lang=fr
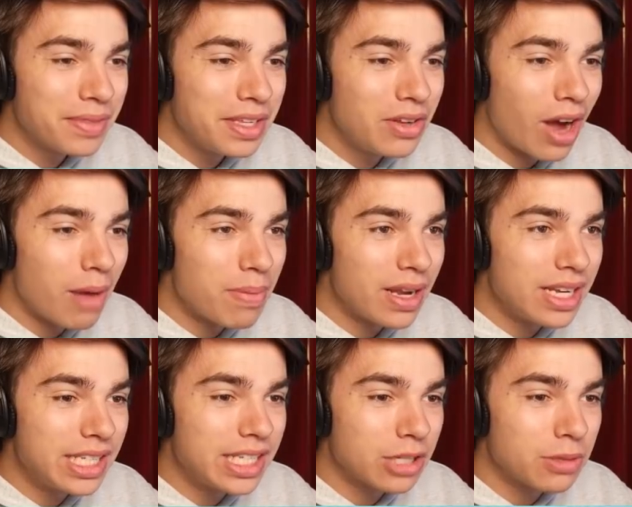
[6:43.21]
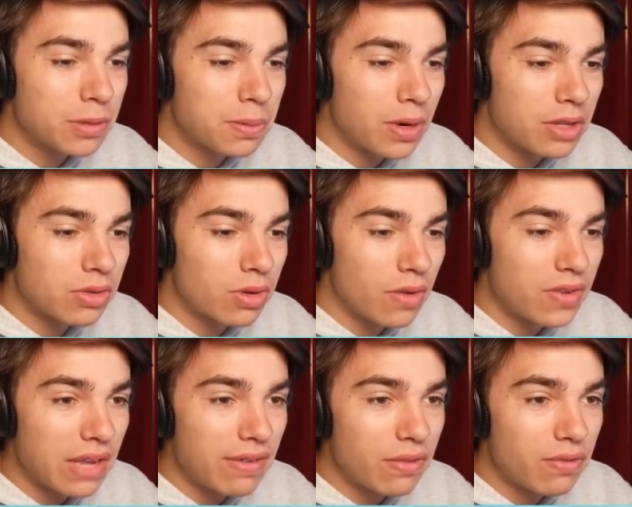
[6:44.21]
Il aura pas l'élixir je pense pour la tour
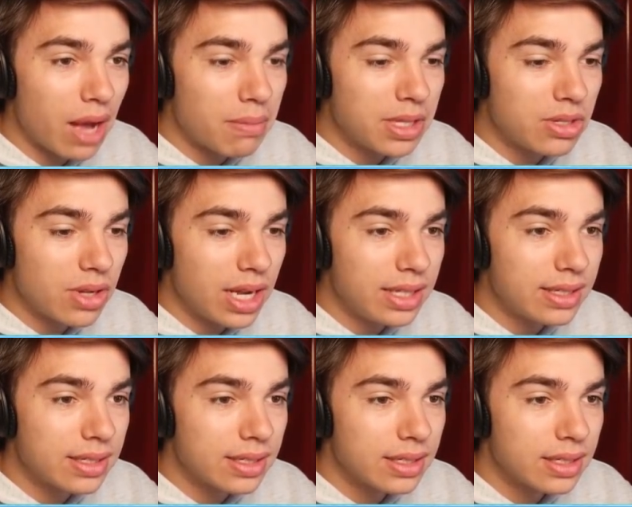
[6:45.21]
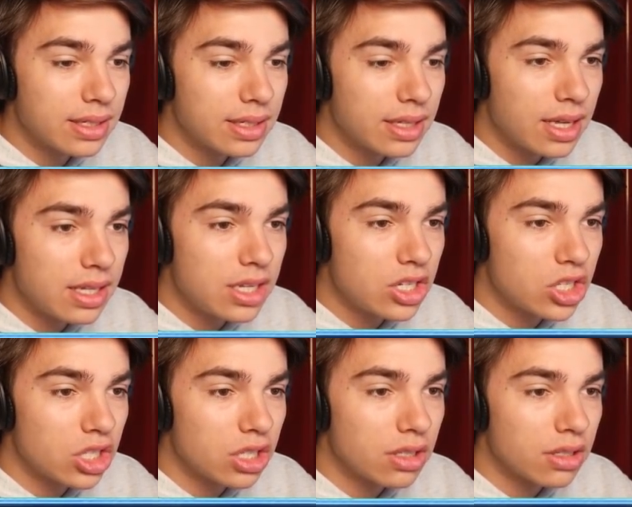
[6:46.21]
d'enfer, il va devoir armer de squelette. Et c'est GG.